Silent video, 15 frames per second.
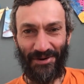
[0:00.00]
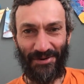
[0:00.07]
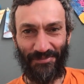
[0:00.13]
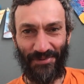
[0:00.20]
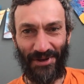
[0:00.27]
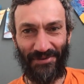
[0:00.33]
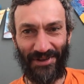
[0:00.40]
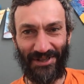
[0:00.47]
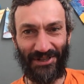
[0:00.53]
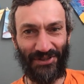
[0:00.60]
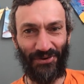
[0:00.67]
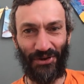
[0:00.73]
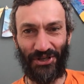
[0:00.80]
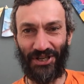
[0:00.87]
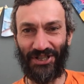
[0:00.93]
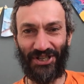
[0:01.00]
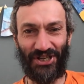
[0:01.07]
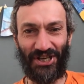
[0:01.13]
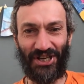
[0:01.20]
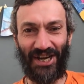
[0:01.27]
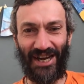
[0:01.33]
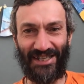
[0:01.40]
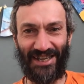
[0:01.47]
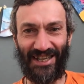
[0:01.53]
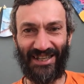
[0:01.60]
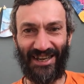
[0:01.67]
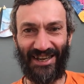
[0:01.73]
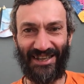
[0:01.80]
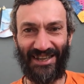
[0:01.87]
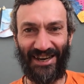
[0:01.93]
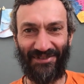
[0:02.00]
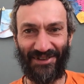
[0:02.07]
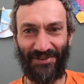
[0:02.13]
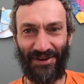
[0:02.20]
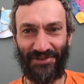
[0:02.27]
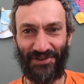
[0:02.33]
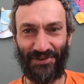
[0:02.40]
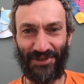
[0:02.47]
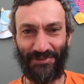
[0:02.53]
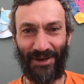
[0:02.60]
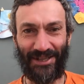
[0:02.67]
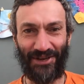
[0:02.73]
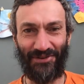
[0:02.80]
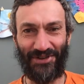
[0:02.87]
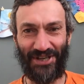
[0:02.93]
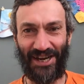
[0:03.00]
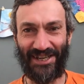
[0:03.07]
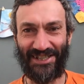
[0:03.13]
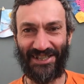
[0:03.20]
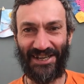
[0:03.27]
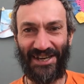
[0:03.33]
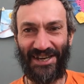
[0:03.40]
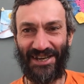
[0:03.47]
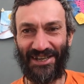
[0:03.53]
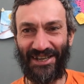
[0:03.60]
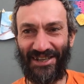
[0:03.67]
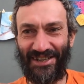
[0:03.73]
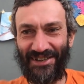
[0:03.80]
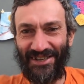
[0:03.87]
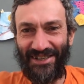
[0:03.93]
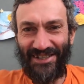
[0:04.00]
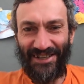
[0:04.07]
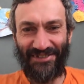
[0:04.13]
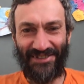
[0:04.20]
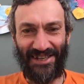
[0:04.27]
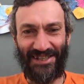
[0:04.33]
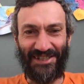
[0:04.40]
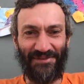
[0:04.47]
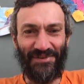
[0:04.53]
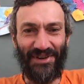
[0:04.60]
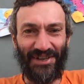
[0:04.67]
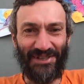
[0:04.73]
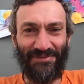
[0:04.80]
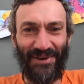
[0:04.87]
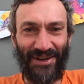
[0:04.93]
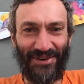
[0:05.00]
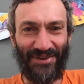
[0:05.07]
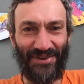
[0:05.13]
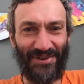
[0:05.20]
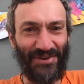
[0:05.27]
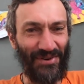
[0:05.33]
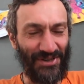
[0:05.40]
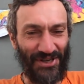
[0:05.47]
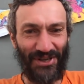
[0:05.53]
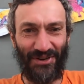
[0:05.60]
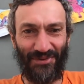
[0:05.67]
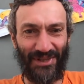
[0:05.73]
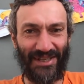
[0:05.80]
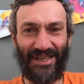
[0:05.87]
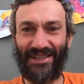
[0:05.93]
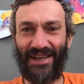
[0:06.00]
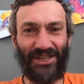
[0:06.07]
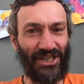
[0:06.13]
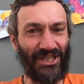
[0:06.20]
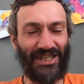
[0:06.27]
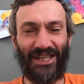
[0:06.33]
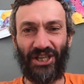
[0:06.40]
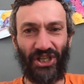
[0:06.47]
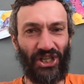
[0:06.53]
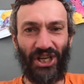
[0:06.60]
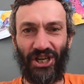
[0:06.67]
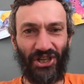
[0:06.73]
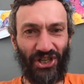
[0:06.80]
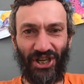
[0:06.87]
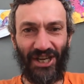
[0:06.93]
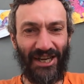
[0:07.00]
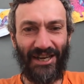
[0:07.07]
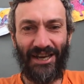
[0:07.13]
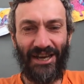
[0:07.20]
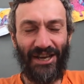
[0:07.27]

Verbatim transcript: Появилось очень зажигательно, я вот во вовсю смотрю сейчас, э, со всей семьей смотрю, очень круто. Задачи сложнейшие,